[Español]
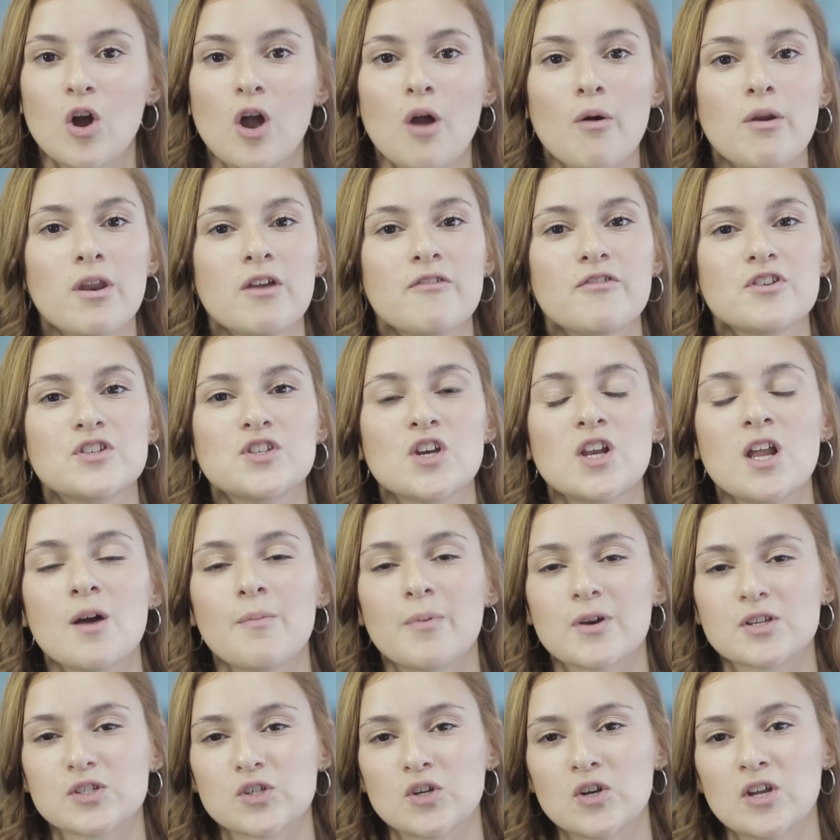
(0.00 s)
lo que benefició a las
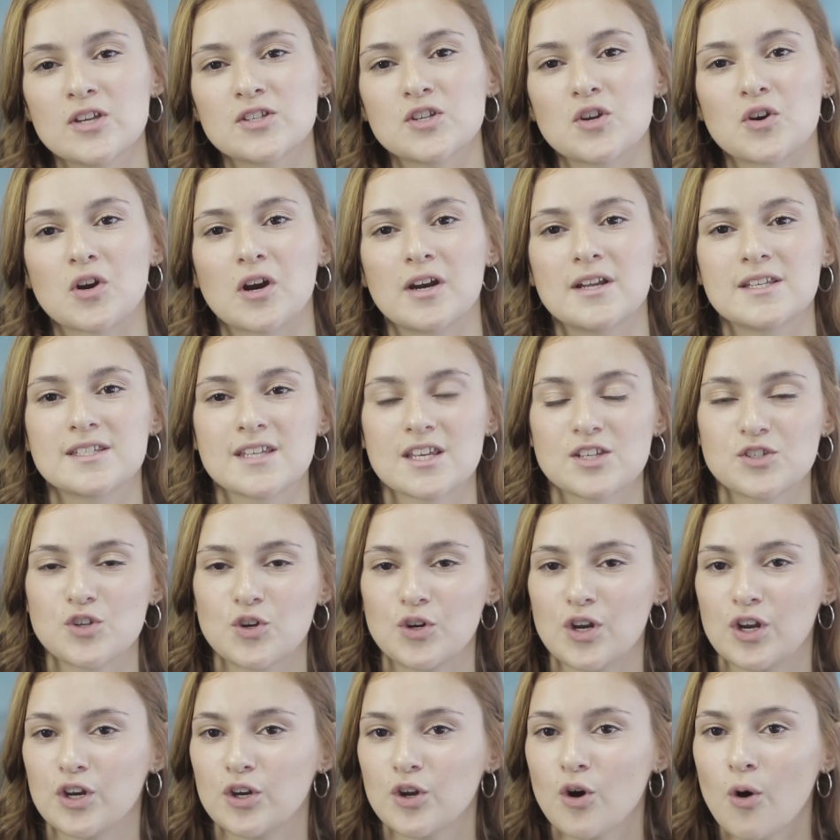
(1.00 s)
personas y
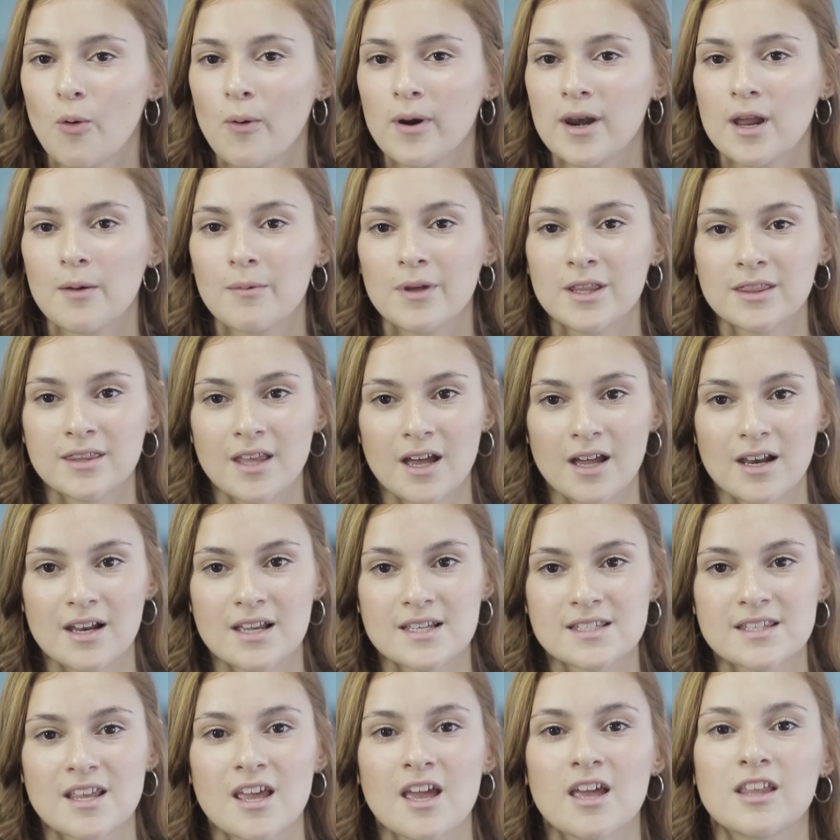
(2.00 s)
organizaciones no
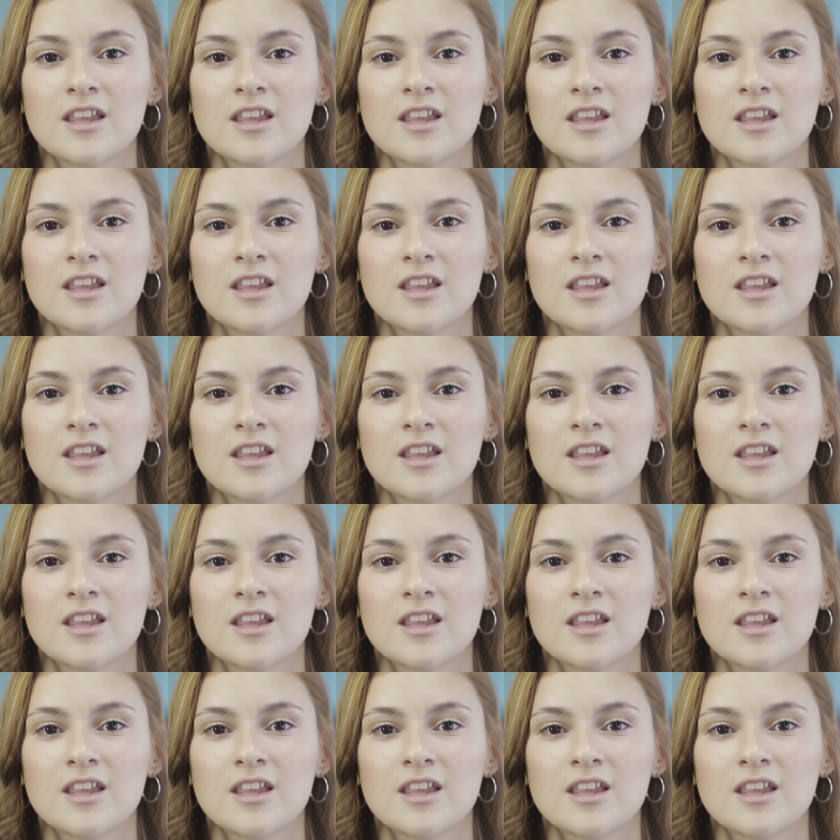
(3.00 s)
gubernamentales